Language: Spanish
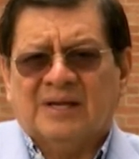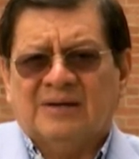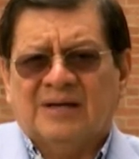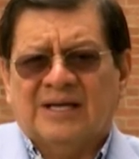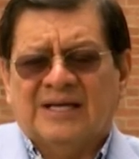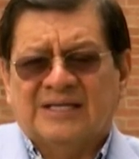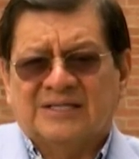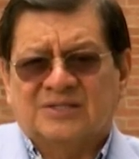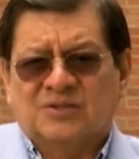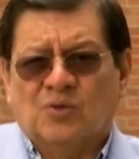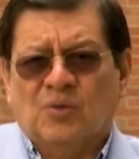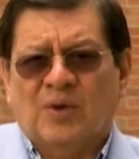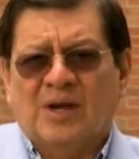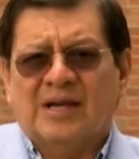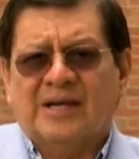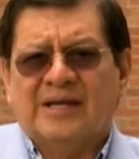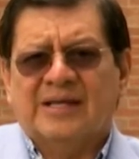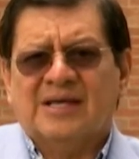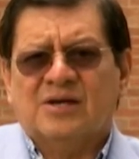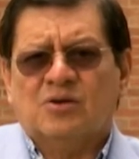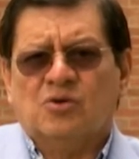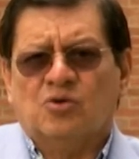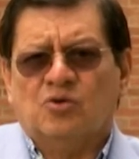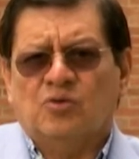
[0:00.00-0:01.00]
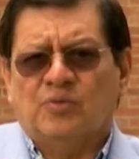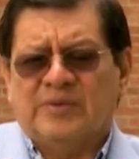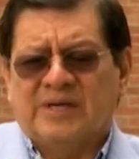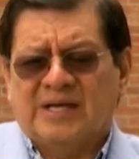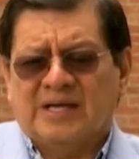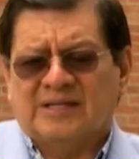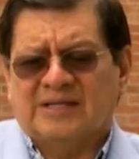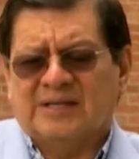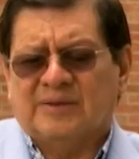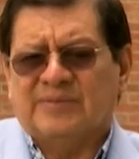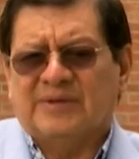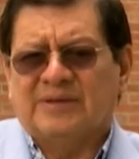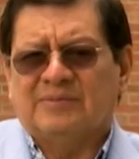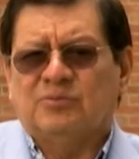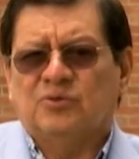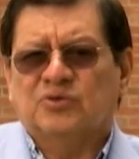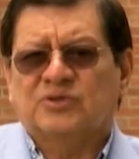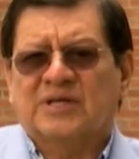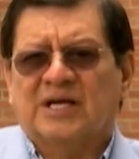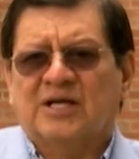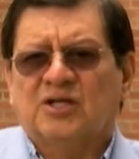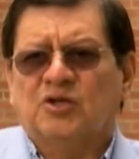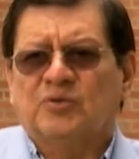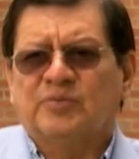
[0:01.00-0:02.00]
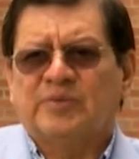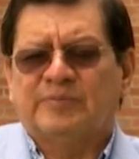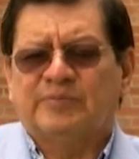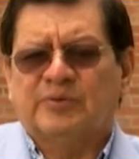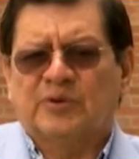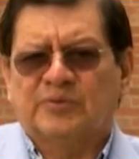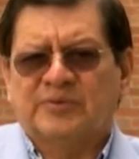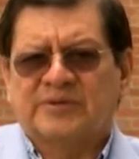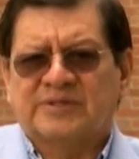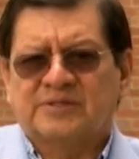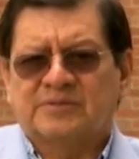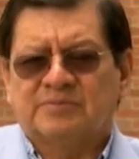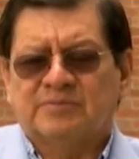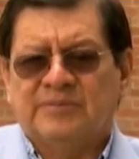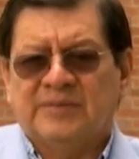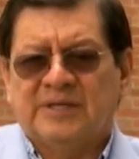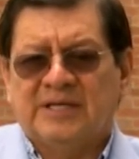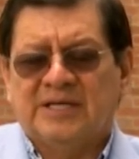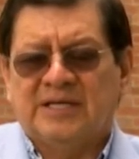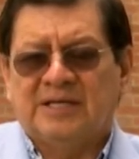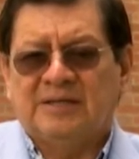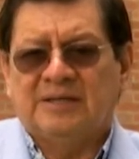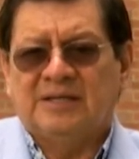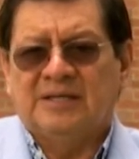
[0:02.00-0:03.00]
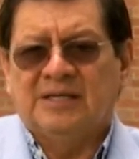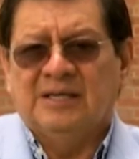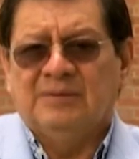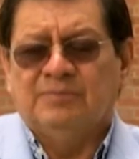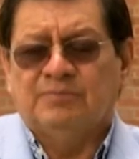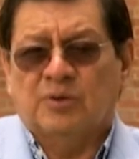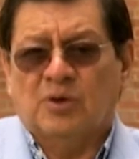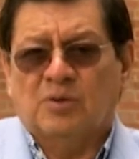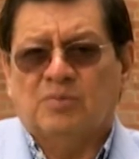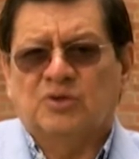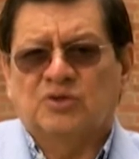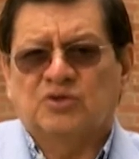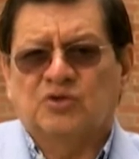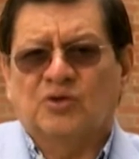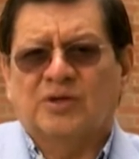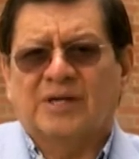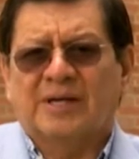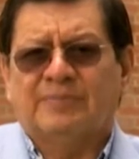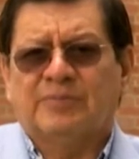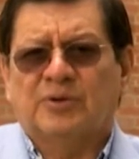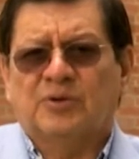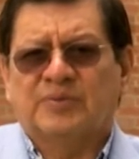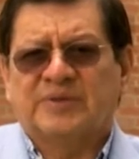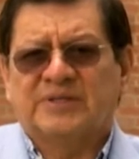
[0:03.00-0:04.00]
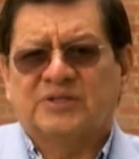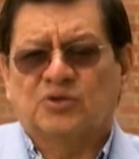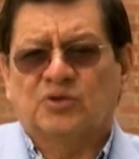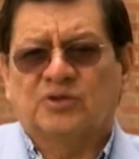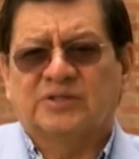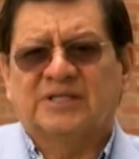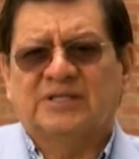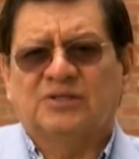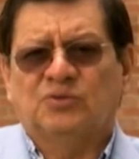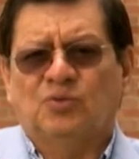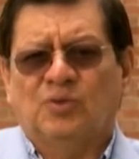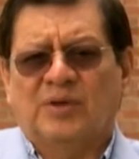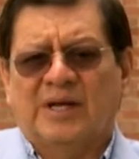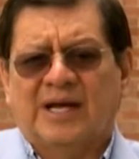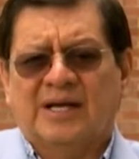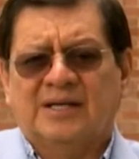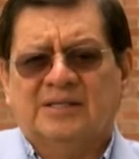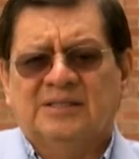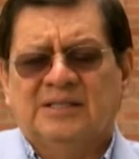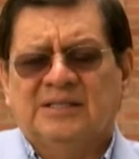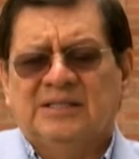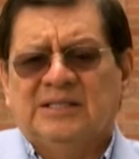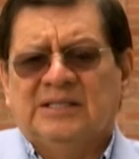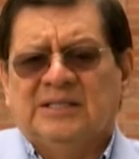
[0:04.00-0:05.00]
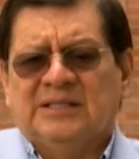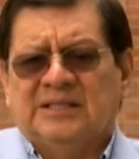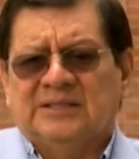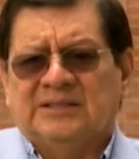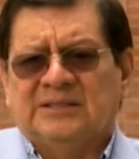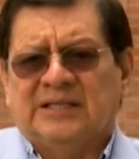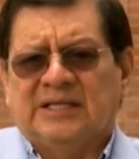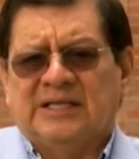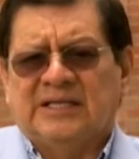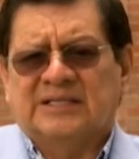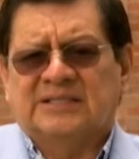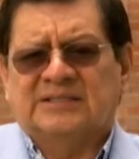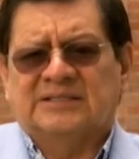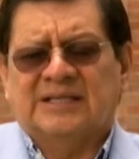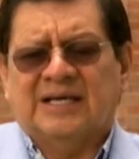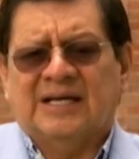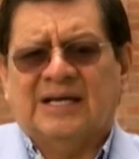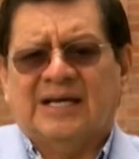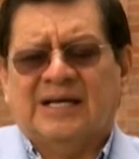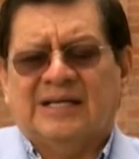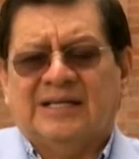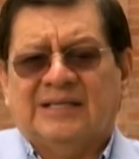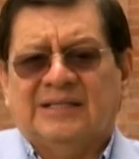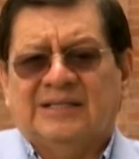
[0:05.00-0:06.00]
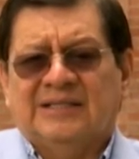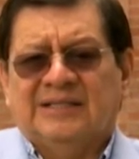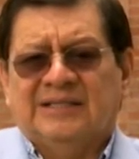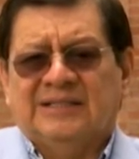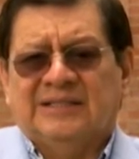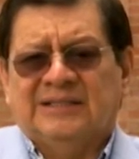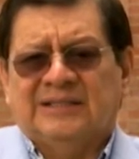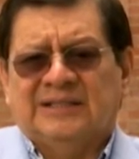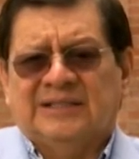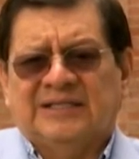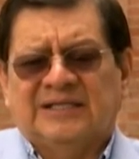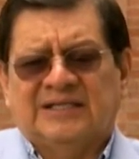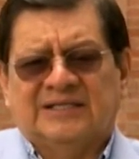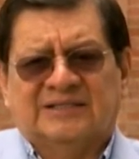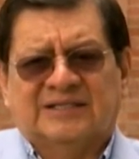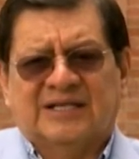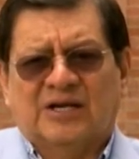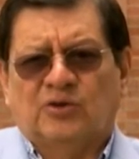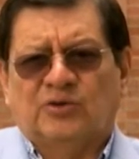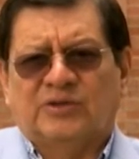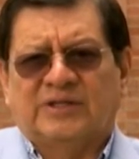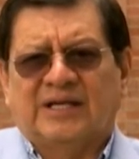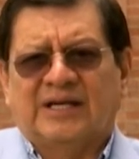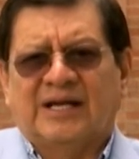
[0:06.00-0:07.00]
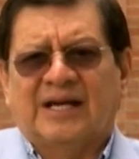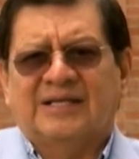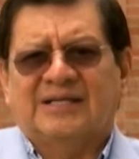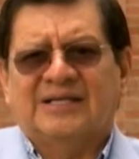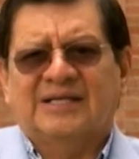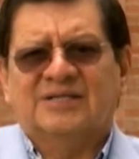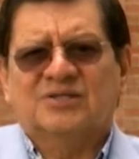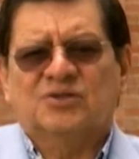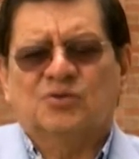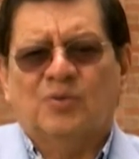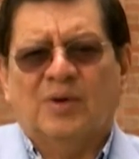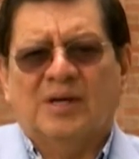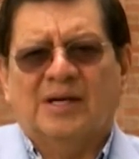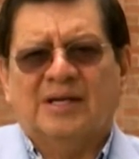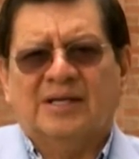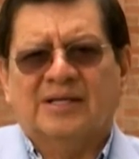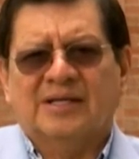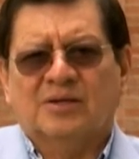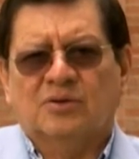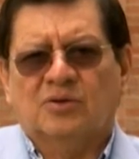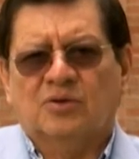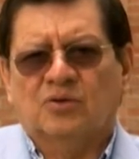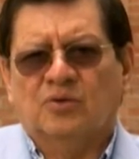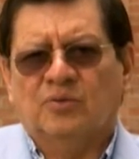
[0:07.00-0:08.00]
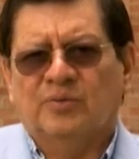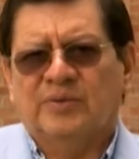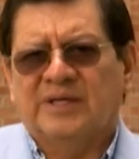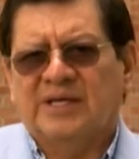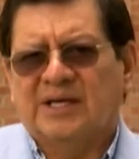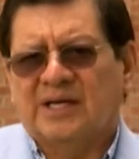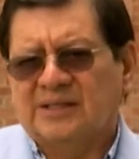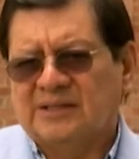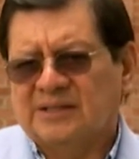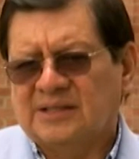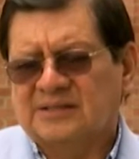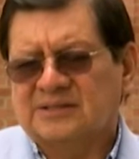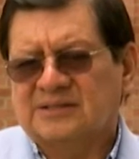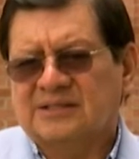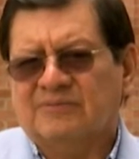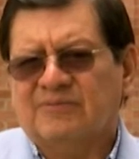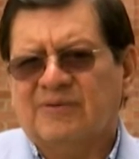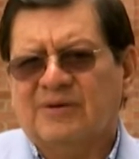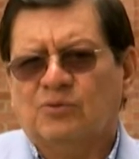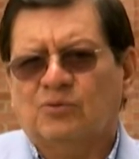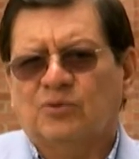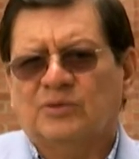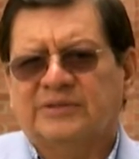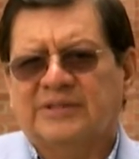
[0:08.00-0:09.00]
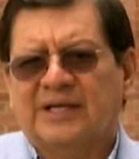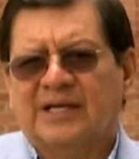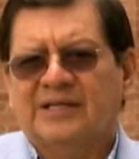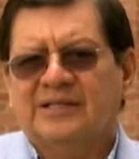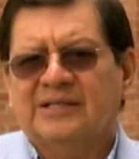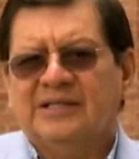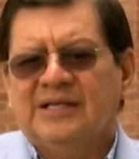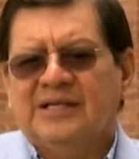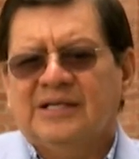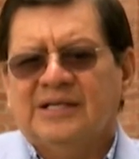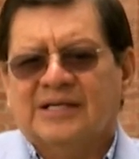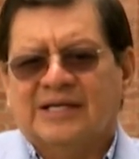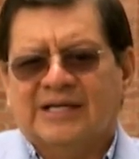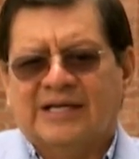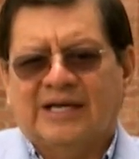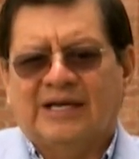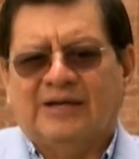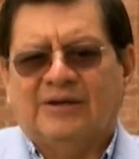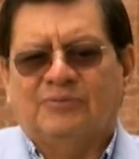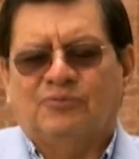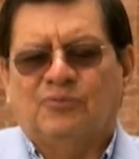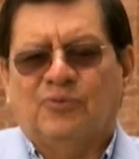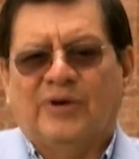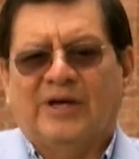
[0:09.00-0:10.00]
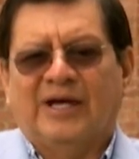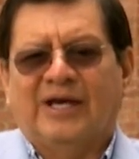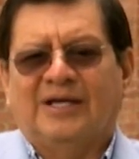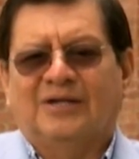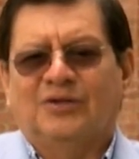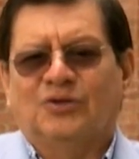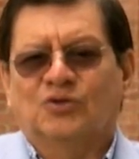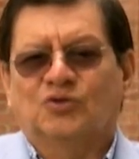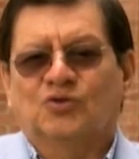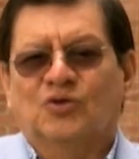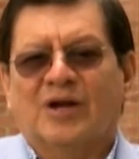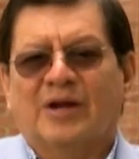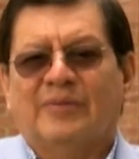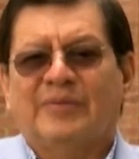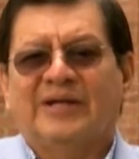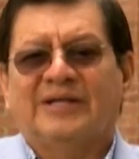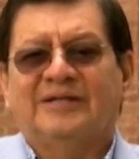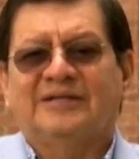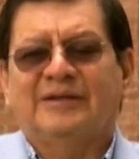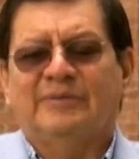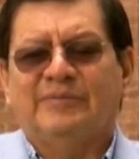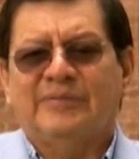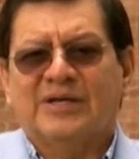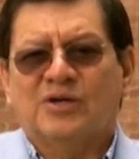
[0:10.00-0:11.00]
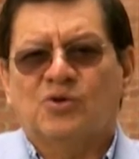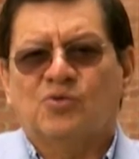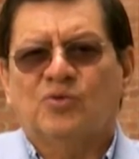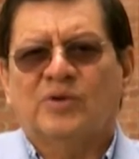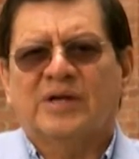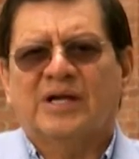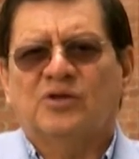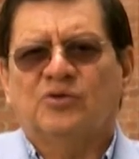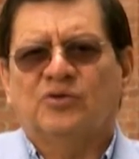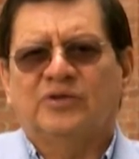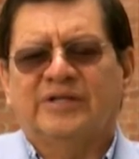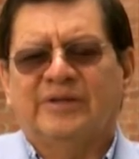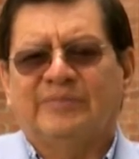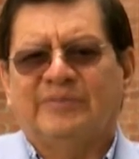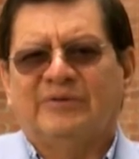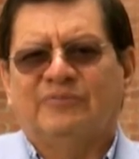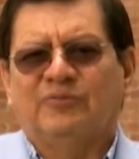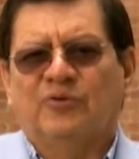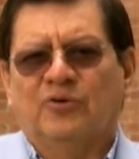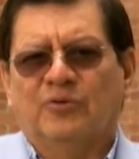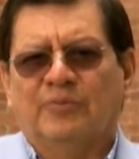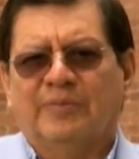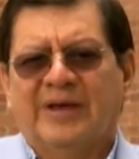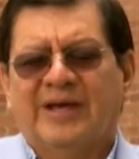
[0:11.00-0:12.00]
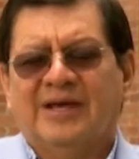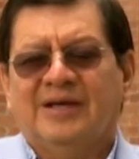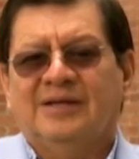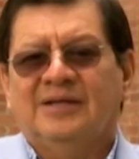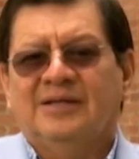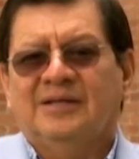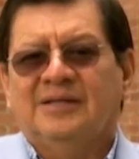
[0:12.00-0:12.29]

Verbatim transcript: Escuela de Economía, también buscando mi, mi promoción a profesor titular de esta extraordinaria Escuela de Economía y de esta facultad, que fue no solamente mi cuna donde me formé